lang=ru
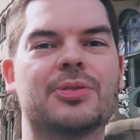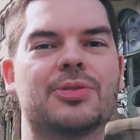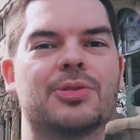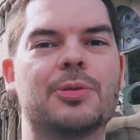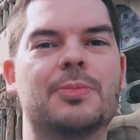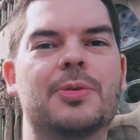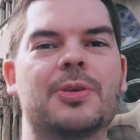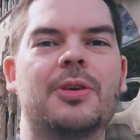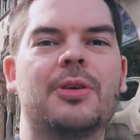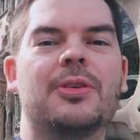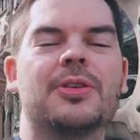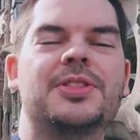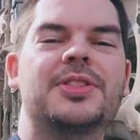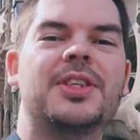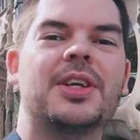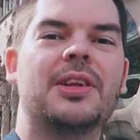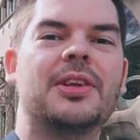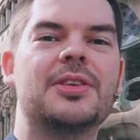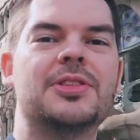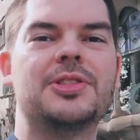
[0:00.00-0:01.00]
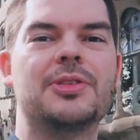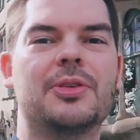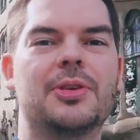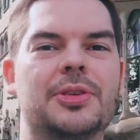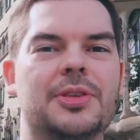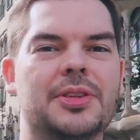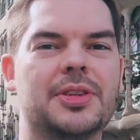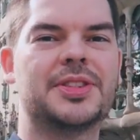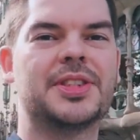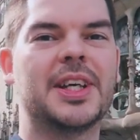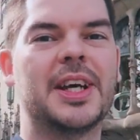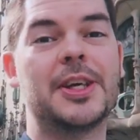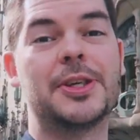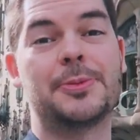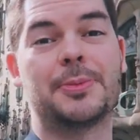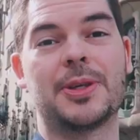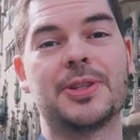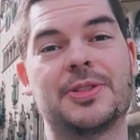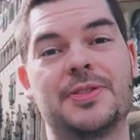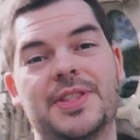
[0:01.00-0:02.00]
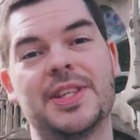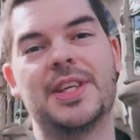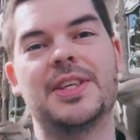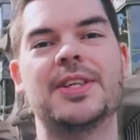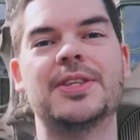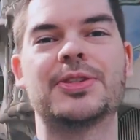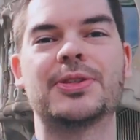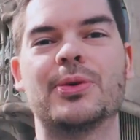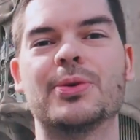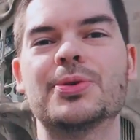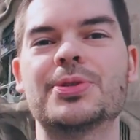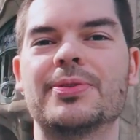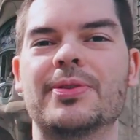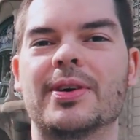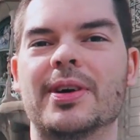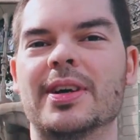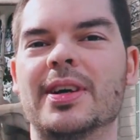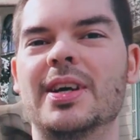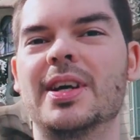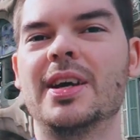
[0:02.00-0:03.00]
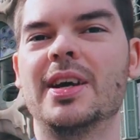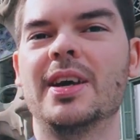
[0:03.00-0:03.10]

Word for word: чтобы он сделал из него настоящее произведение искусства.